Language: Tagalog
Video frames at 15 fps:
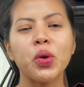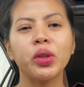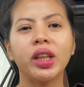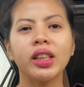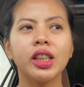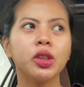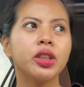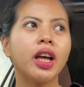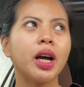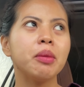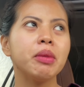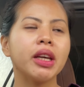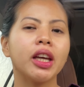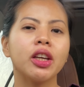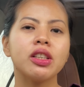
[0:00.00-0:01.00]
nandito na kami
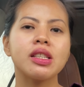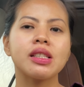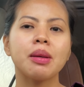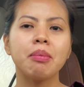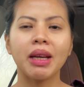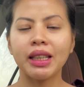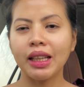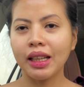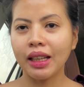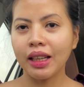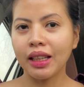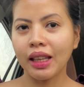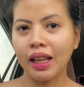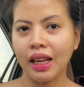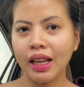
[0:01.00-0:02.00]
ngayon sa
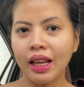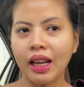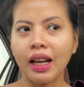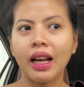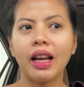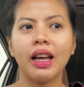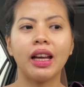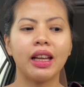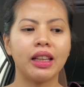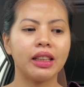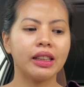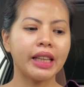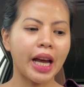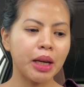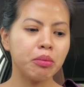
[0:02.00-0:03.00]
Mediclinic and
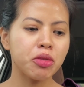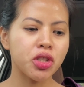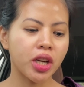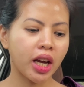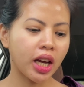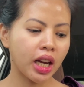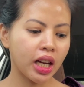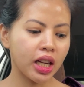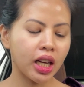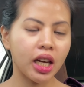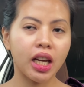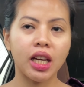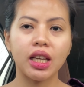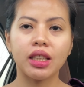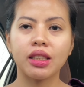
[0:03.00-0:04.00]
time check,
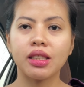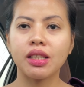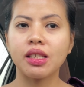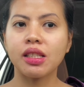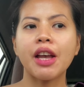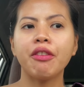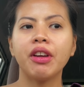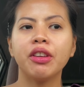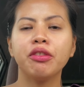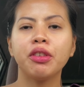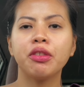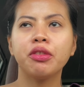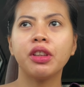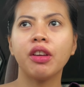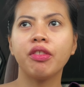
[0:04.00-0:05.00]
it's
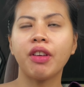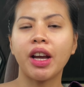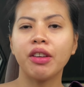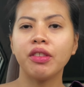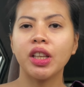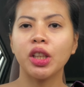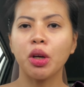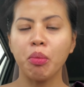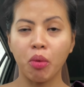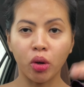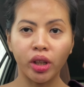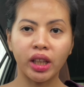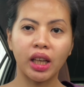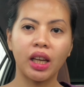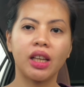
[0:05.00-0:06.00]
7.55 in the
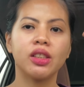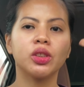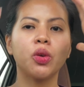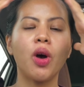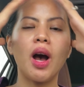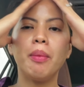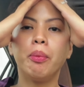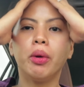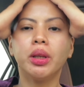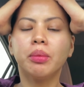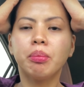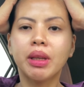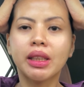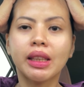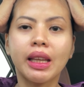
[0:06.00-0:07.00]
morning. So, ang
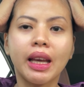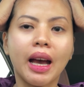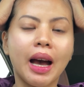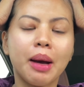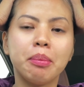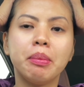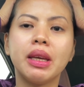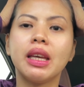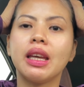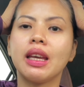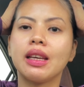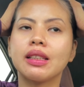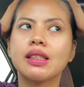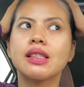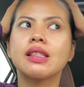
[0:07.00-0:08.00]
appointment ni Habi
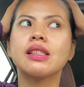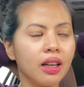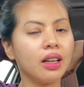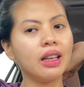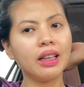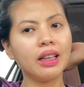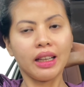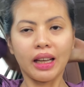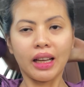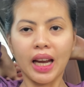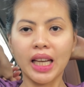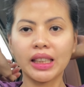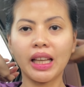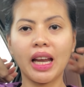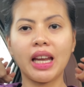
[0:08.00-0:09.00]
is
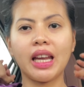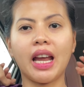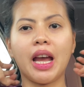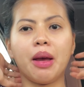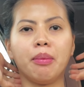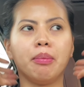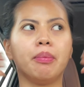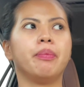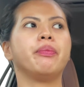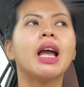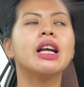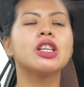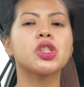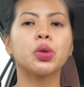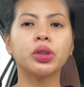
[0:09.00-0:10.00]
8am.
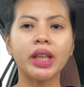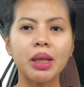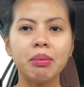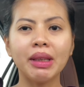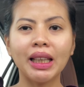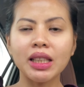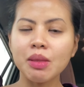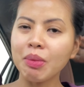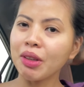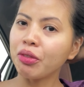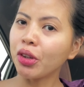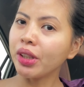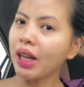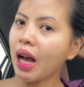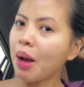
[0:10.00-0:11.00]
So, 10 minutes
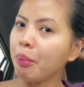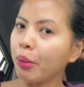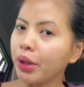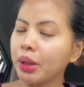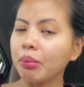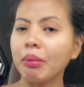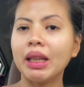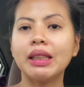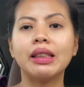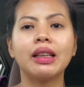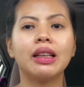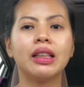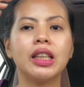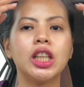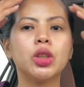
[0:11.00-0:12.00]
before ng appointment niya,
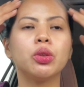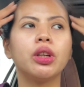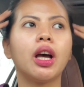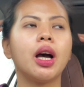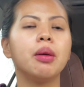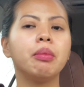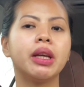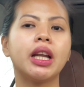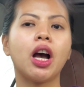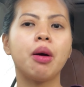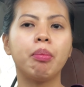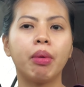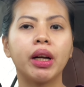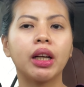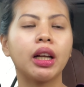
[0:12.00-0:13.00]
nandito na kami.
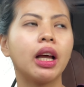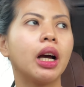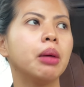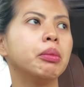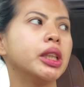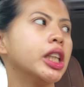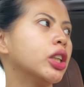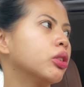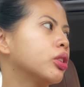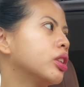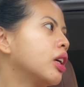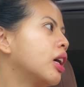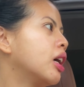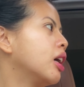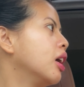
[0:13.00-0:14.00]
Nakapark lang kami dito
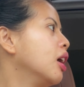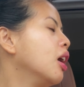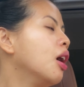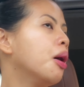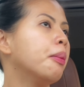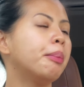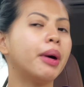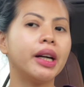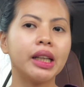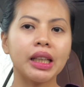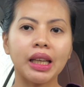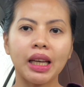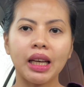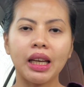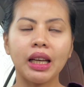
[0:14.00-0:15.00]
sa
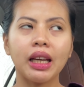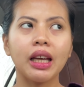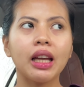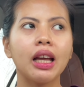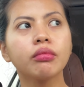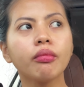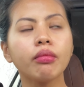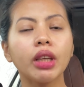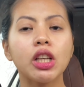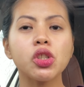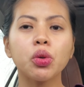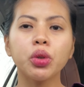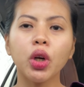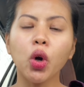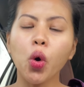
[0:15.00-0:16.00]
parking. So,
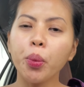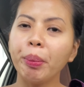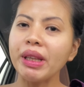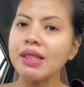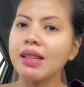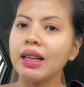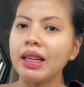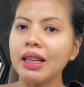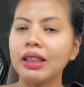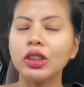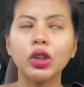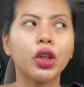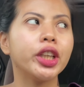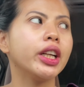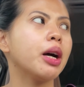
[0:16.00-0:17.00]
nag-open sila ng
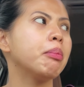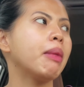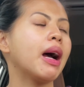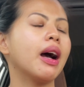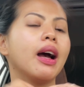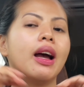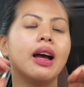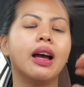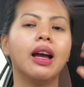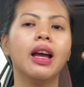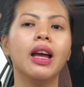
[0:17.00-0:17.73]
door ng mga